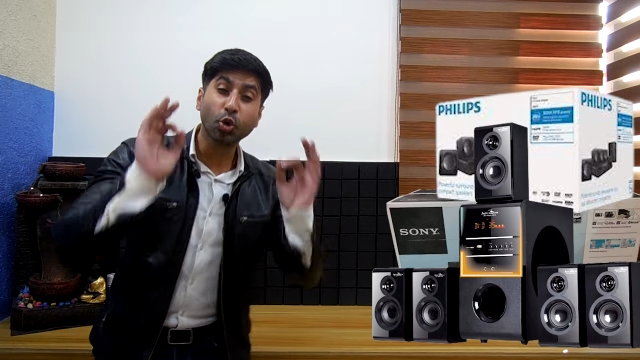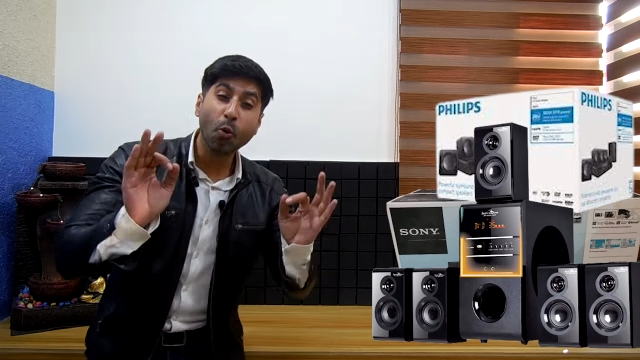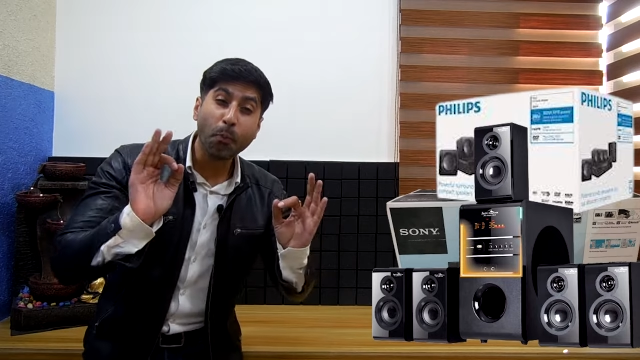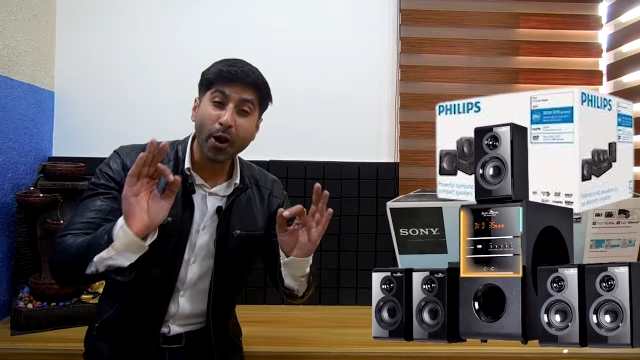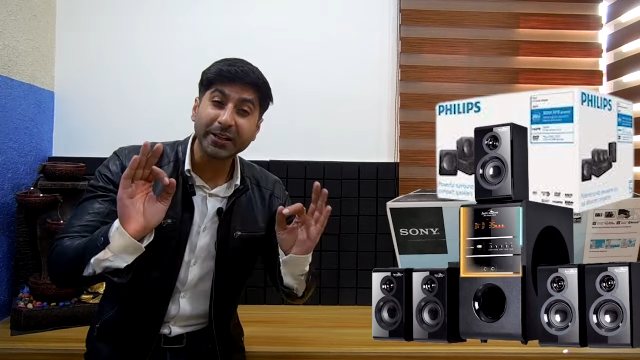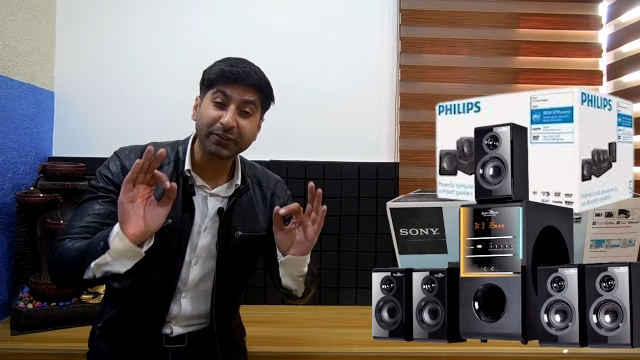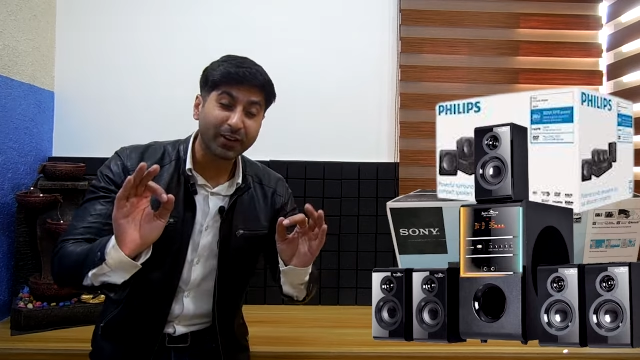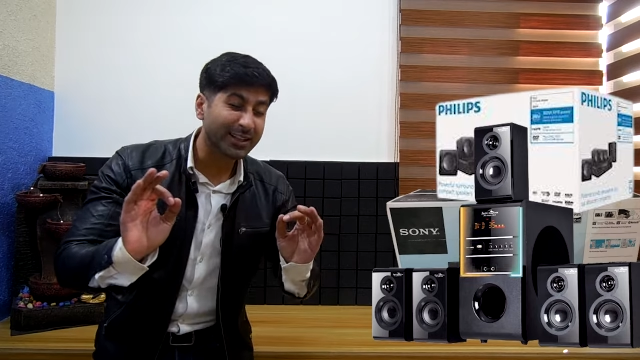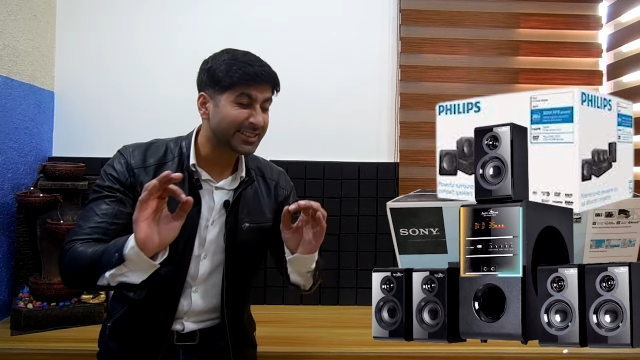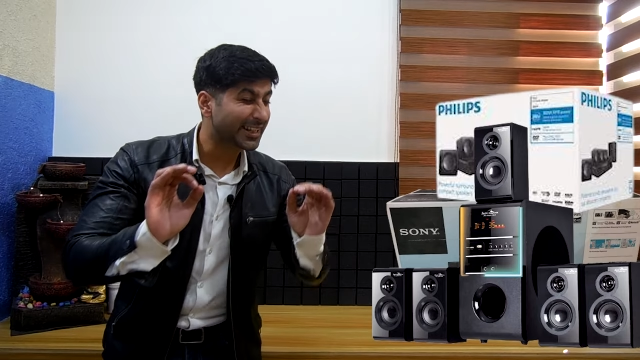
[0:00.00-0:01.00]

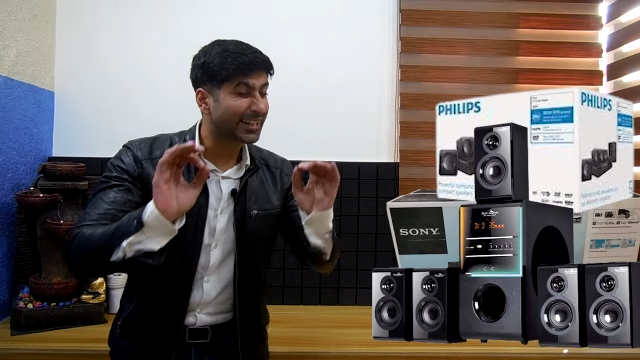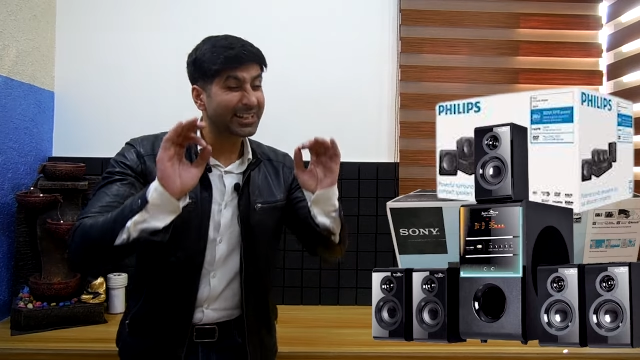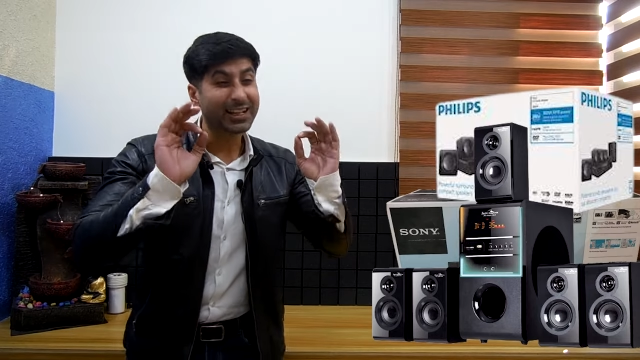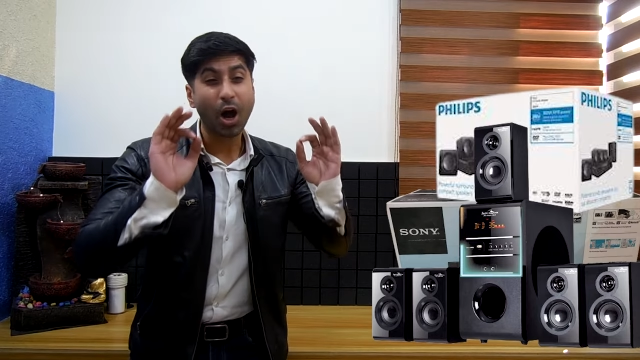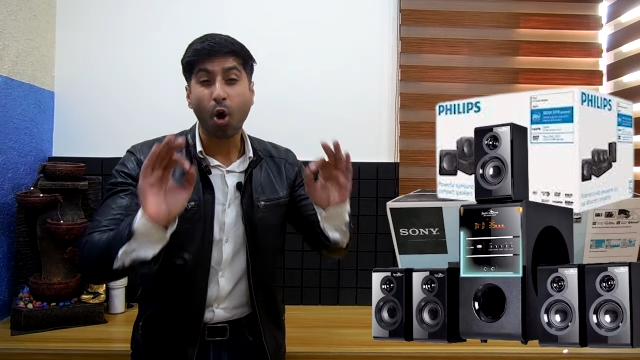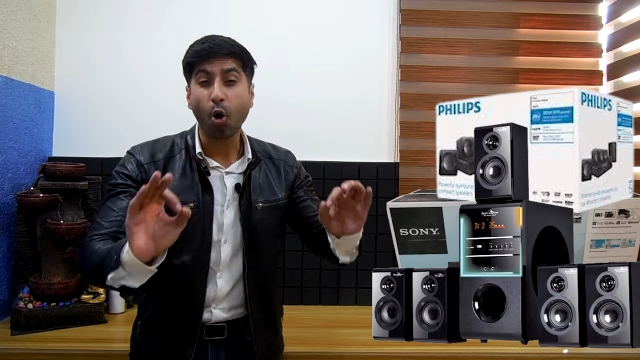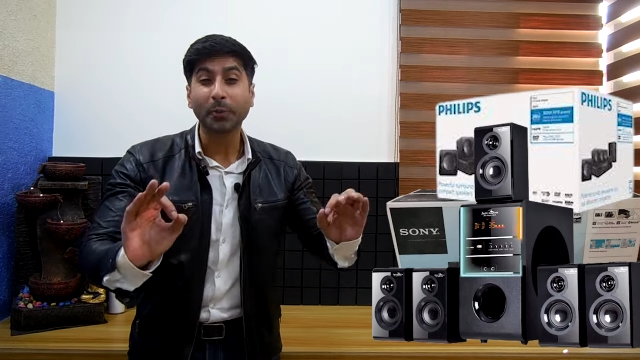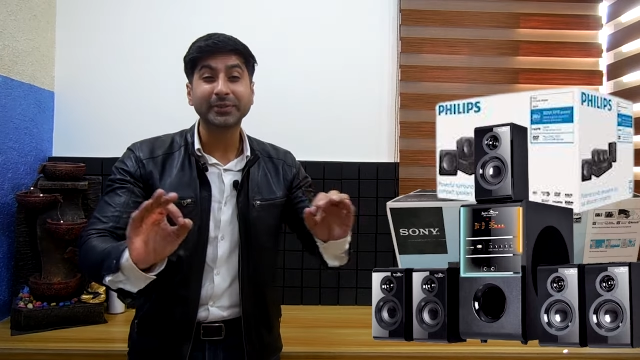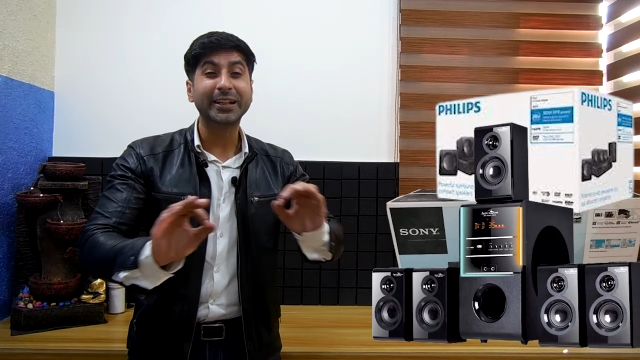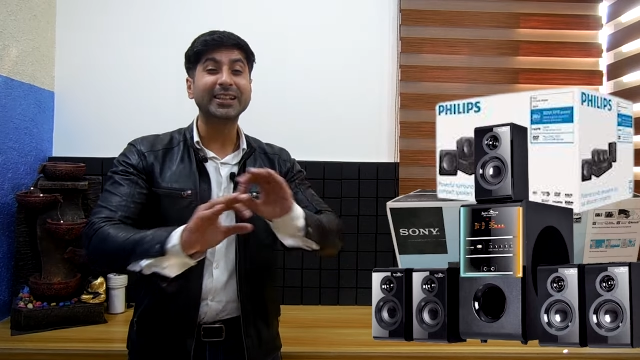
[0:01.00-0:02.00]
2.1 चैनल का
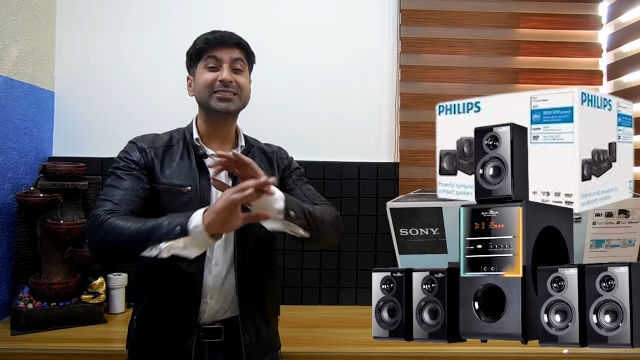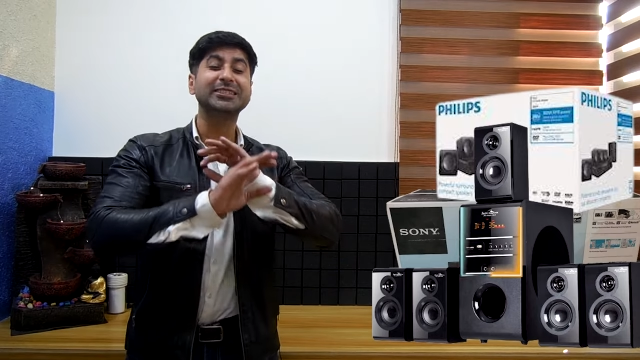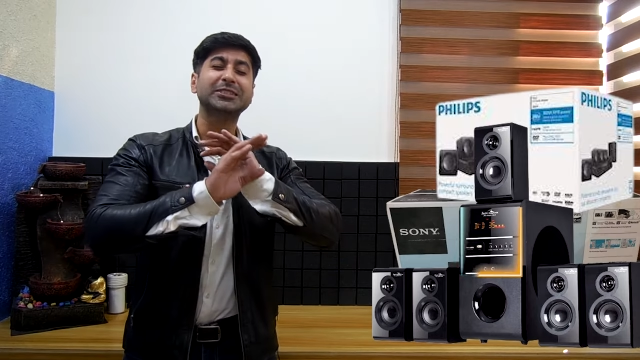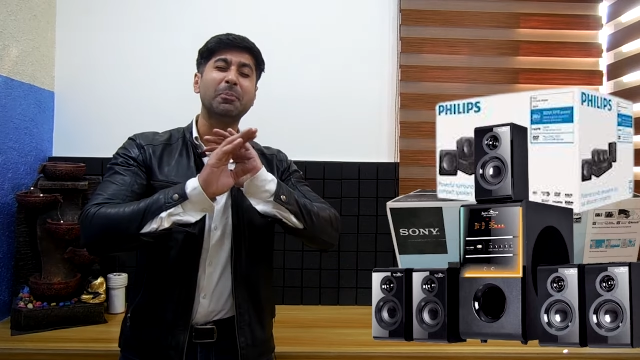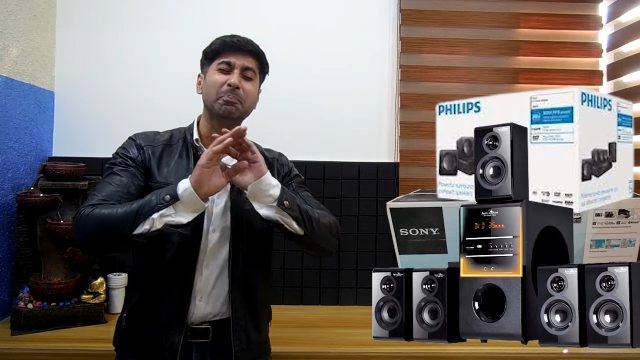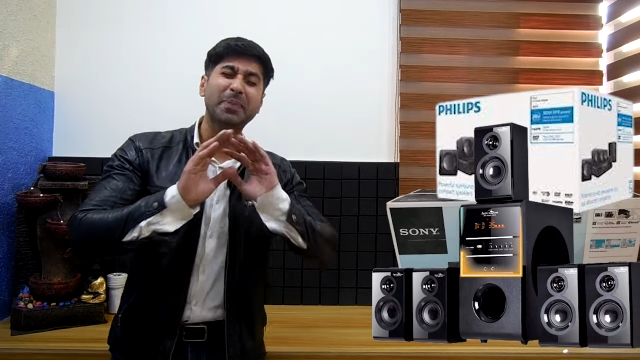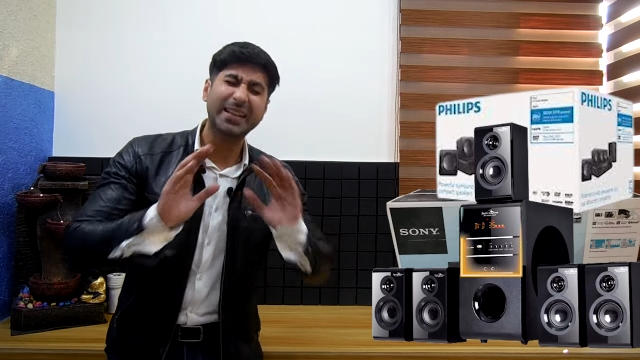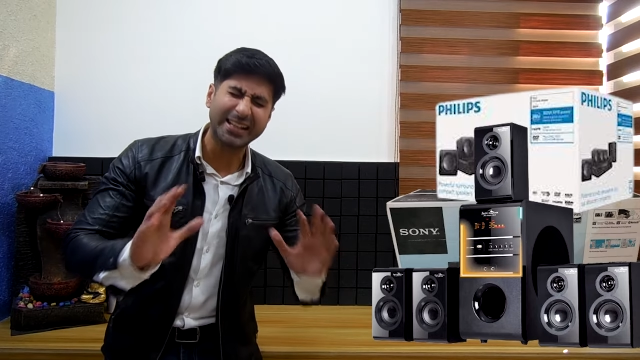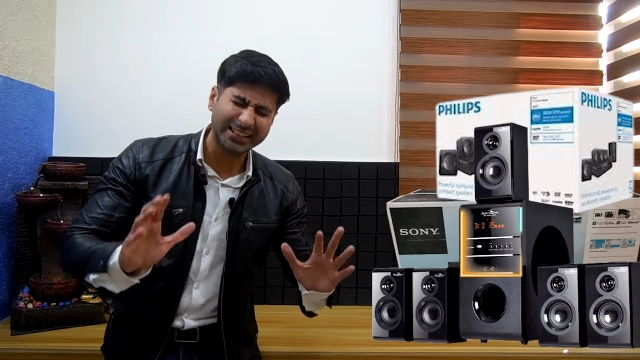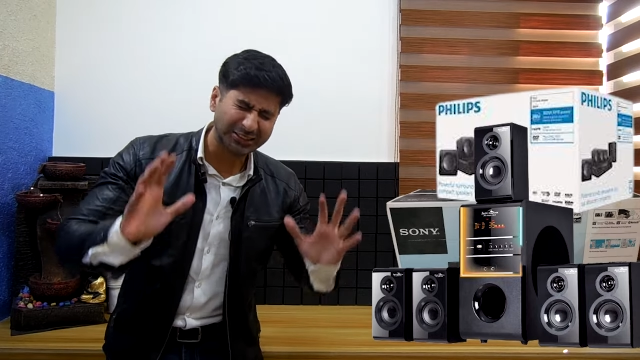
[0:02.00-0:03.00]
होम थिएटर सिस्टम
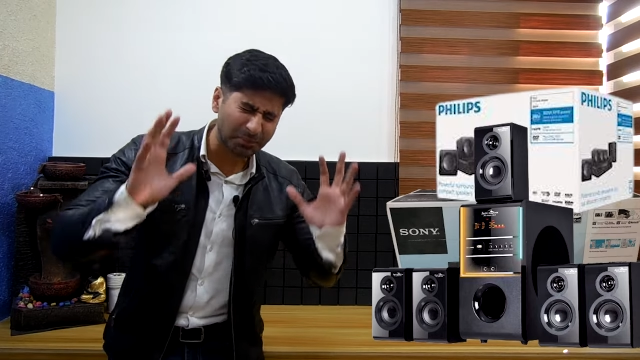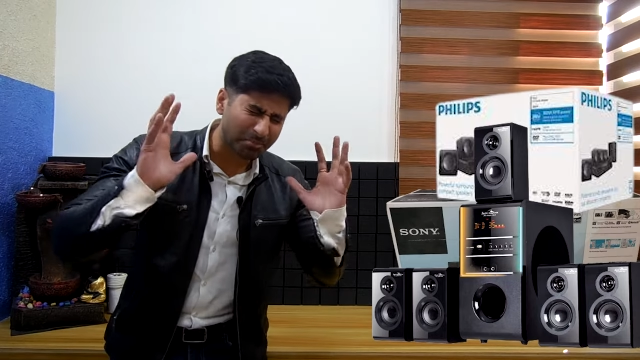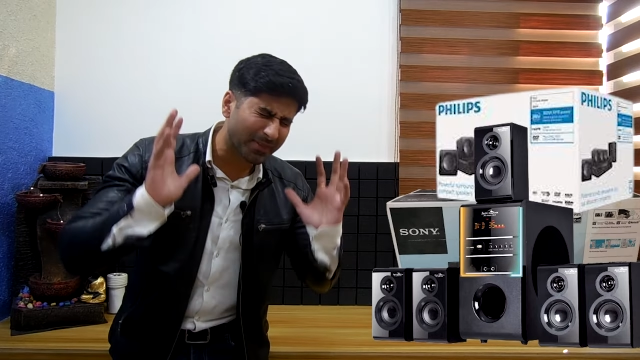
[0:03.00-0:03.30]
प्लीज